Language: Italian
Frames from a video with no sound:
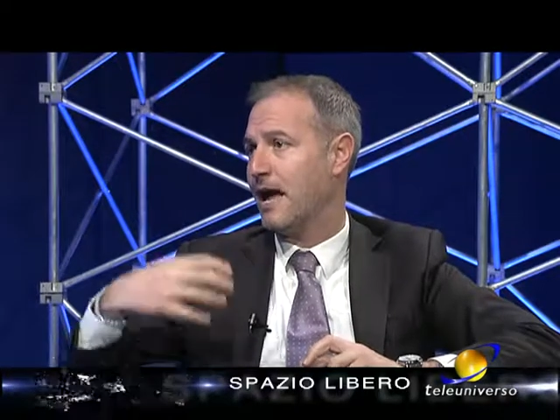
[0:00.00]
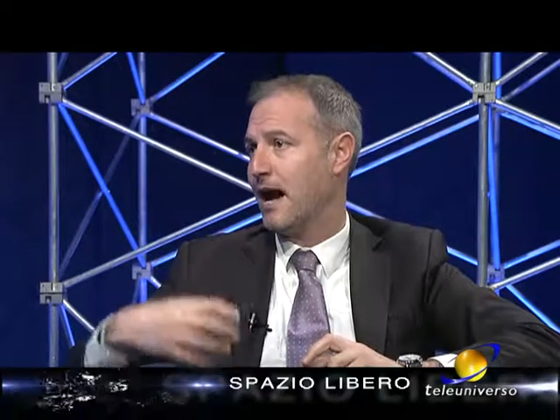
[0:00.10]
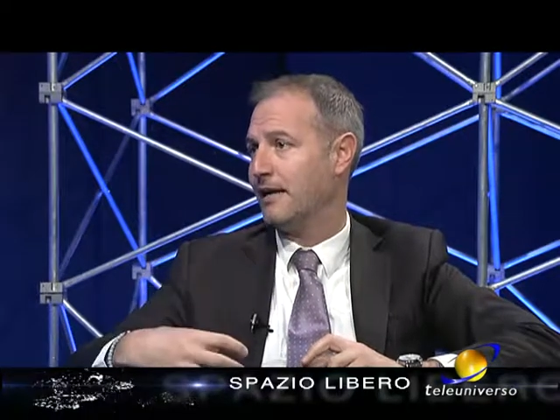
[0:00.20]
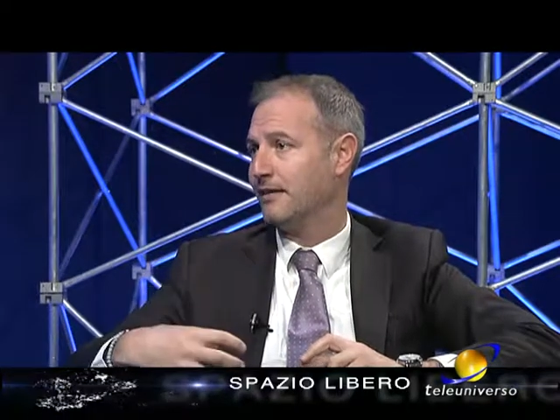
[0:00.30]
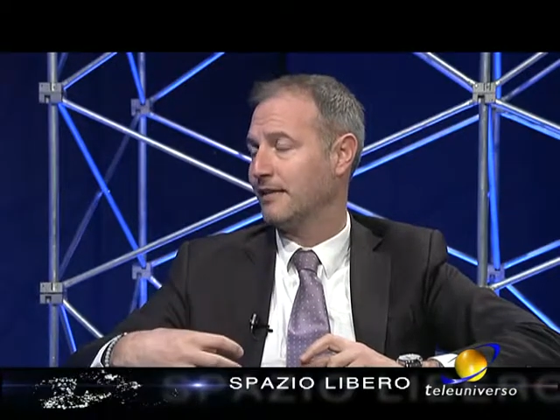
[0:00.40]

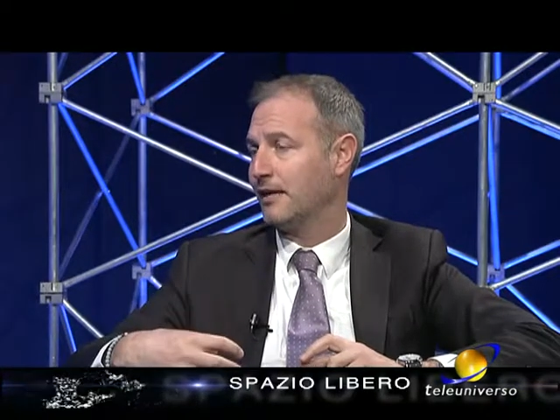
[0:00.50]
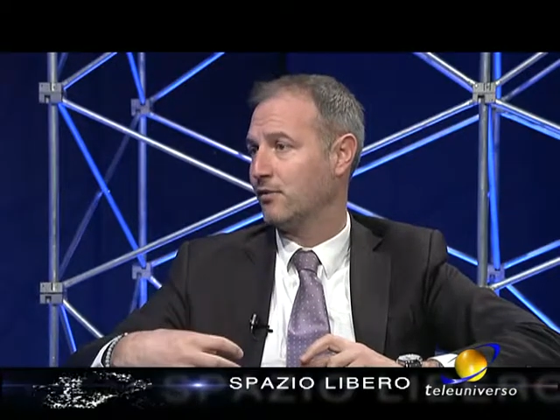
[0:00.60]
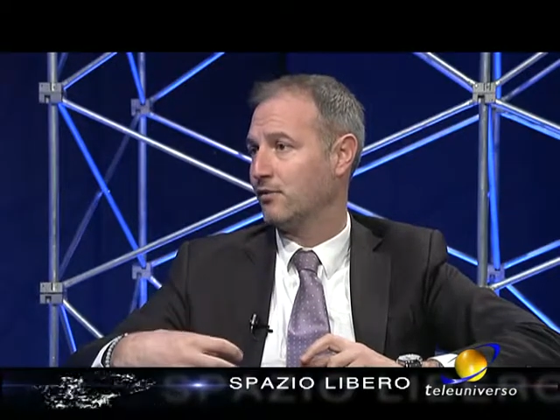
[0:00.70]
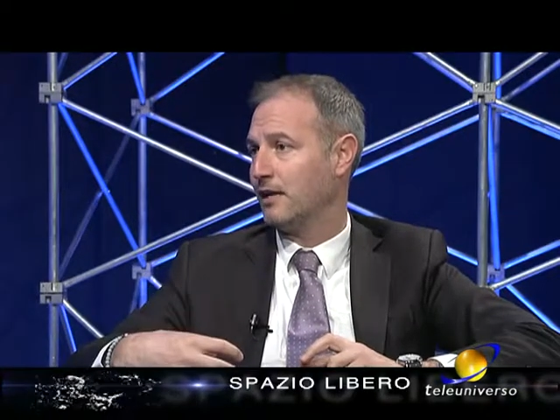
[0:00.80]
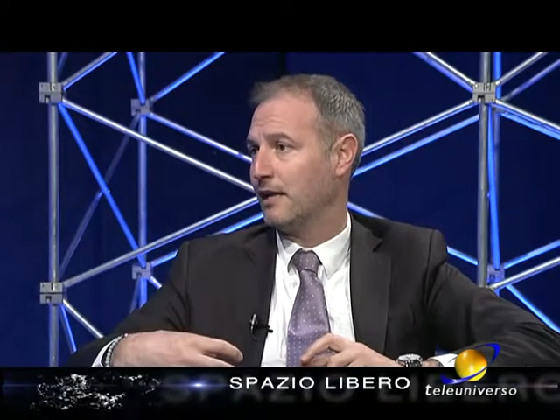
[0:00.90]

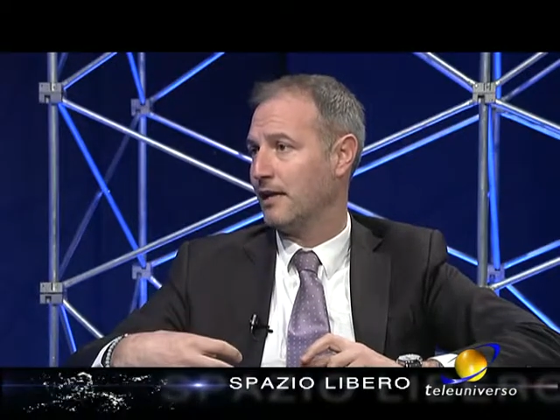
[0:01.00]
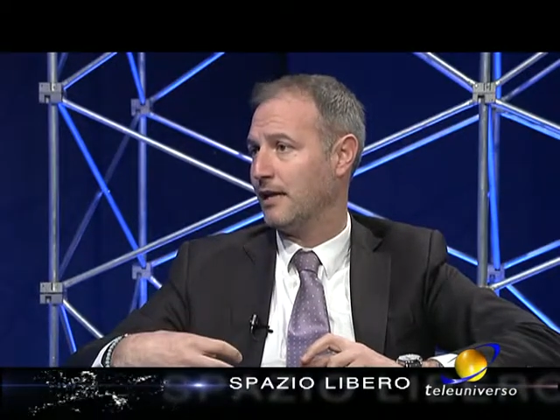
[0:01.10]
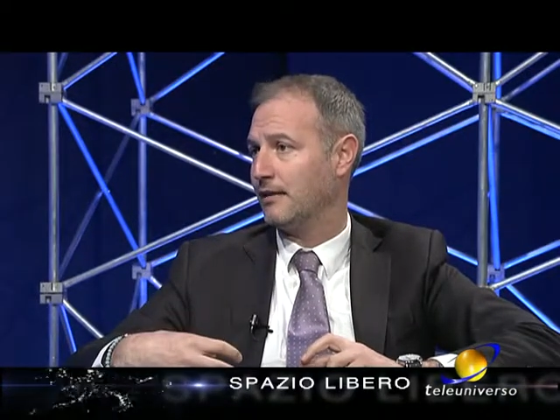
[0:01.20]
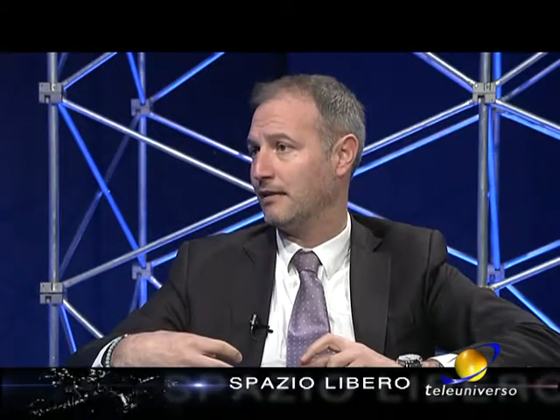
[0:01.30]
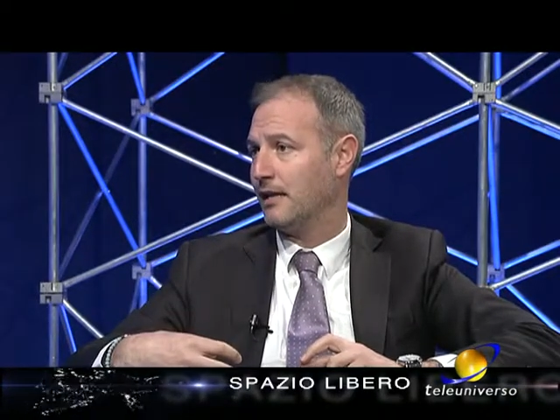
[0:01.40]
all'interno
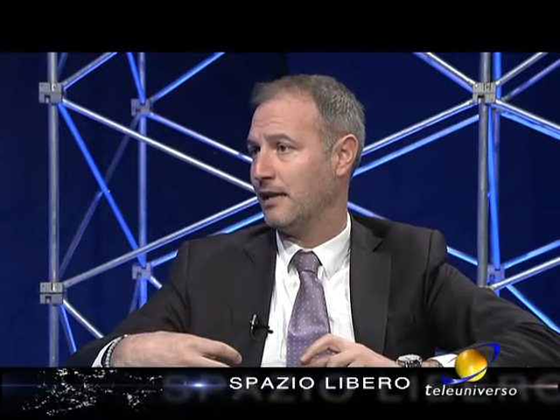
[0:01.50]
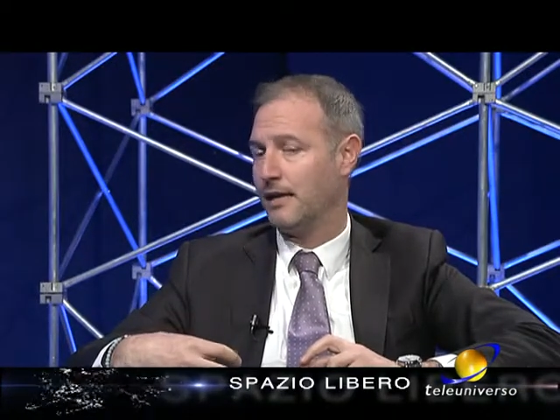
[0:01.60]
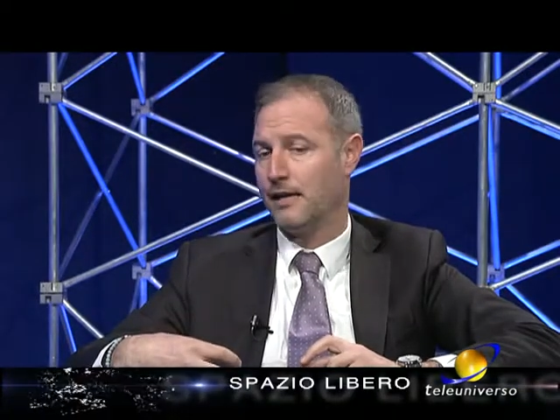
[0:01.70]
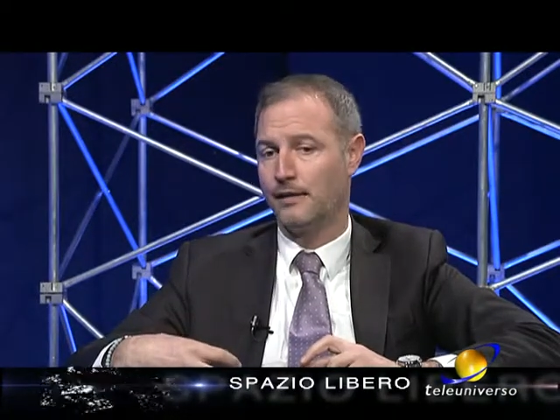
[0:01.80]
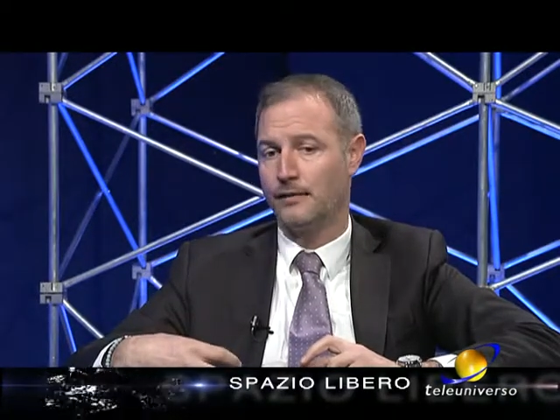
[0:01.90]

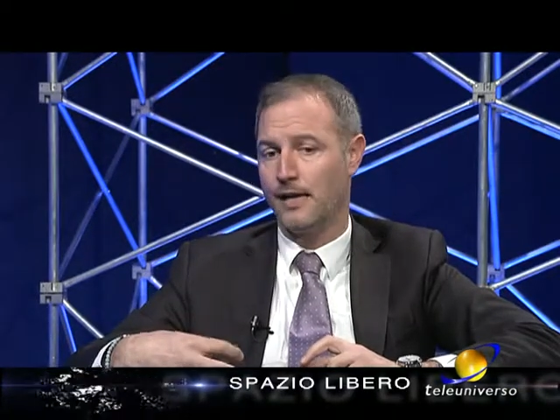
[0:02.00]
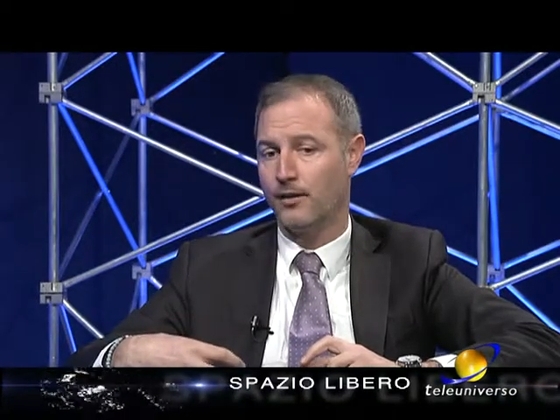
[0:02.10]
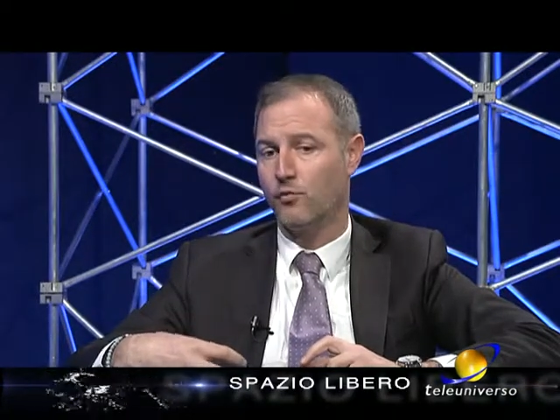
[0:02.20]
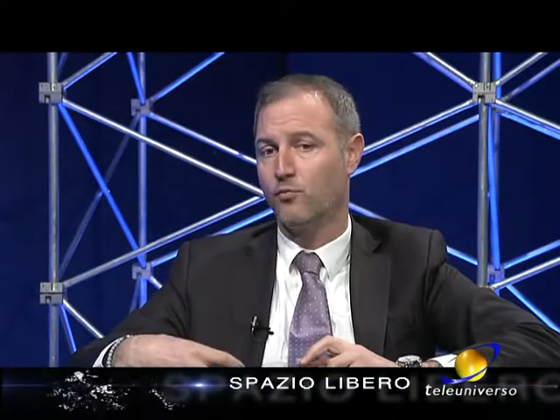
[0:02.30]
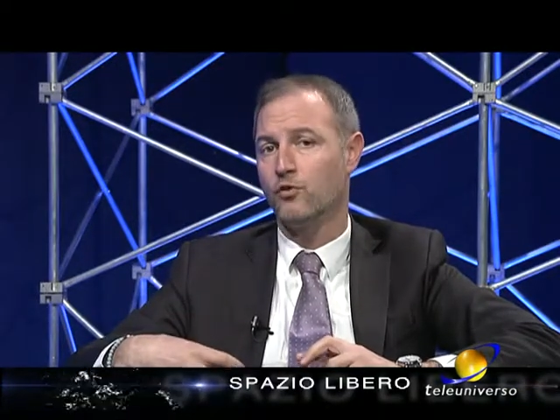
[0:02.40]
dei
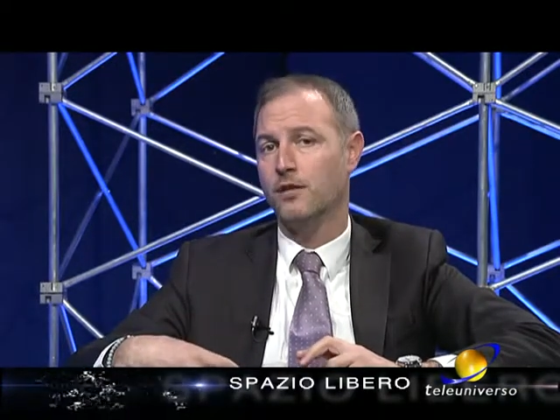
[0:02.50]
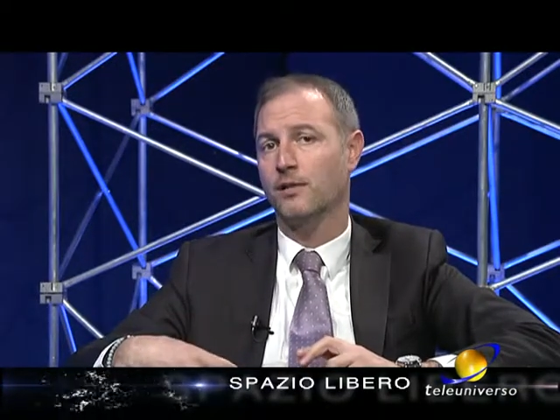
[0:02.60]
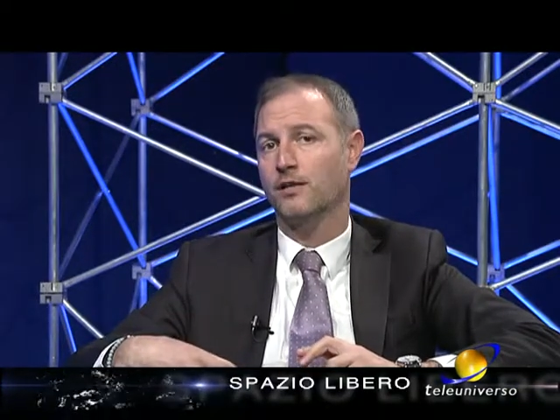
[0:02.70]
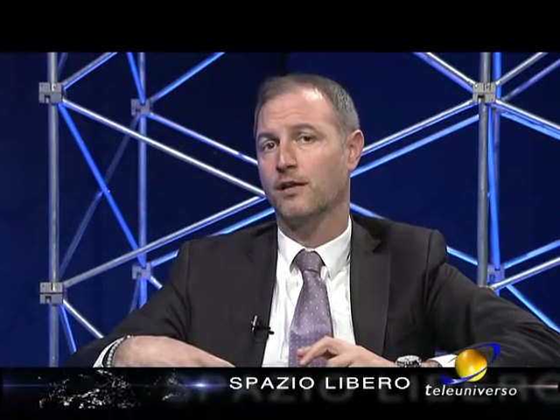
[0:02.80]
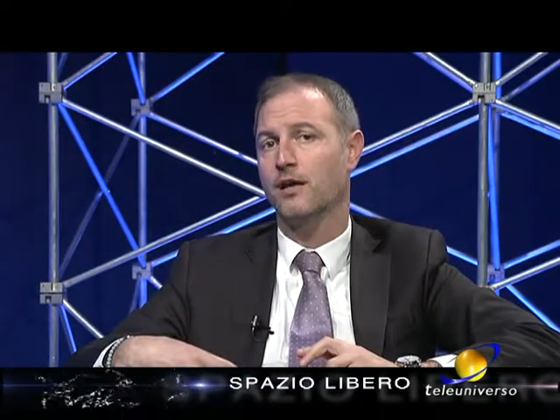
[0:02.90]
comuni
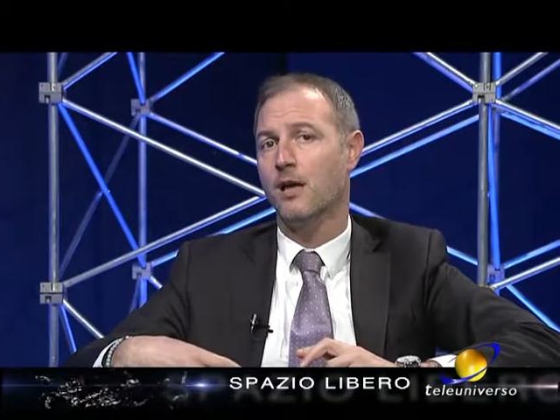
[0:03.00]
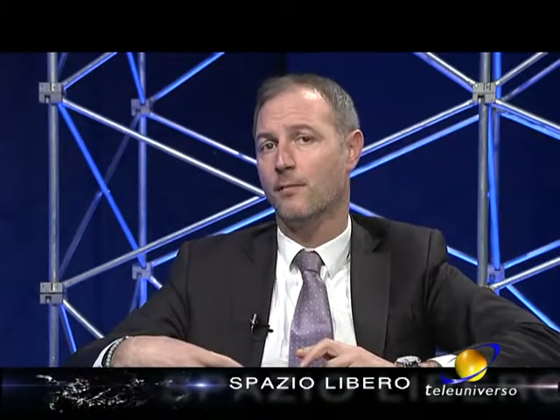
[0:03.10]
per,